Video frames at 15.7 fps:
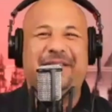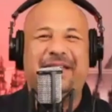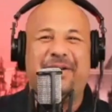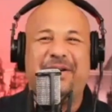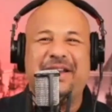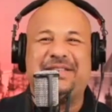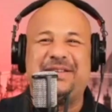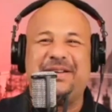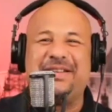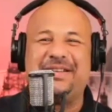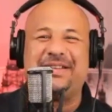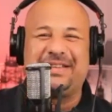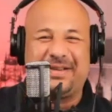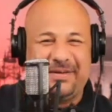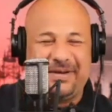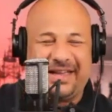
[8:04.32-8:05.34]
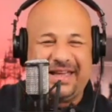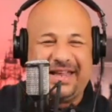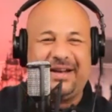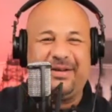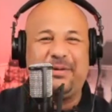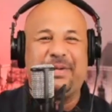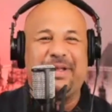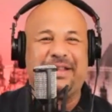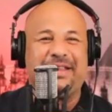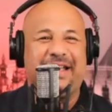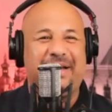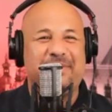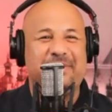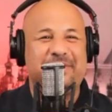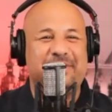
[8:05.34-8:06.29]
de Horizon, como quiera, luego
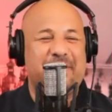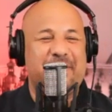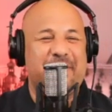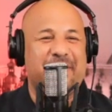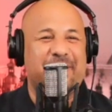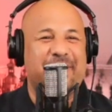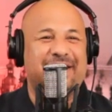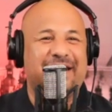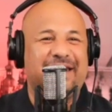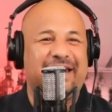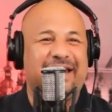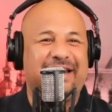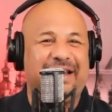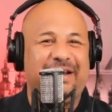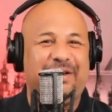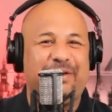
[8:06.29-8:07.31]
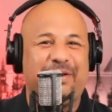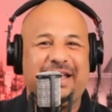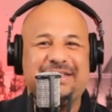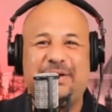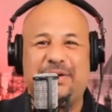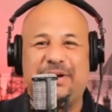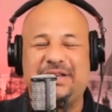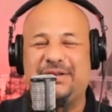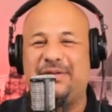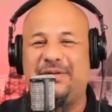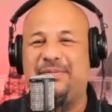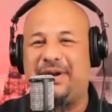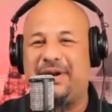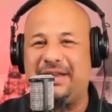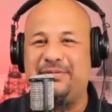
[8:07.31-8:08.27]
platicamos de nueva cuenta de, lo que hace
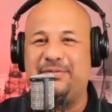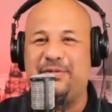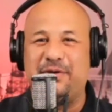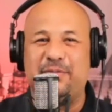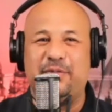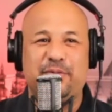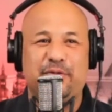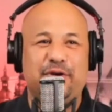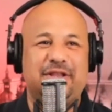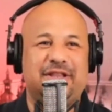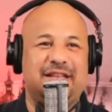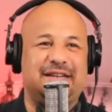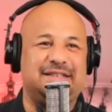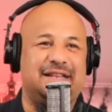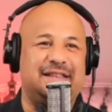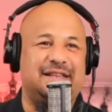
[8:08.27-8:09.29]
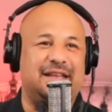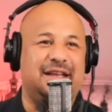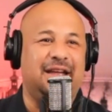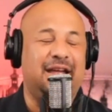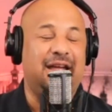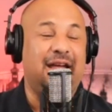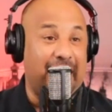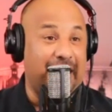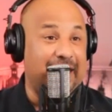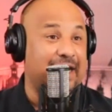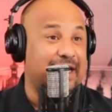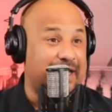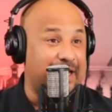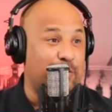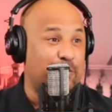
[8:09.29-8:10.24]
Horizon, porque es muy, muy, muy interesante.
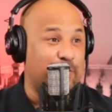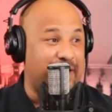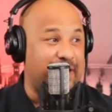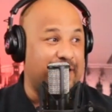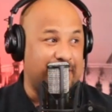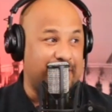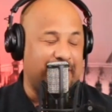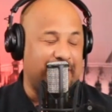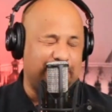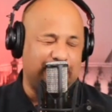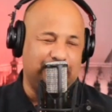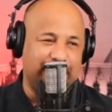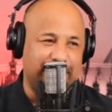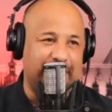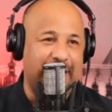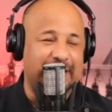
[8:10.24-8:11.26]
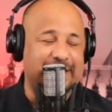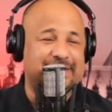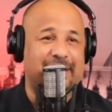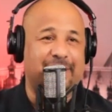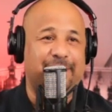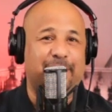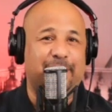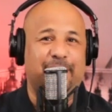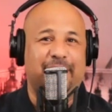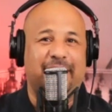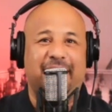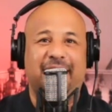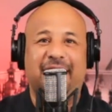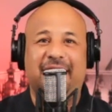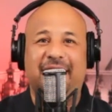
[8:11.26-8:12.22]
¿Alguien quiere un buen arquitecto? Ahí está Alfredo Leal.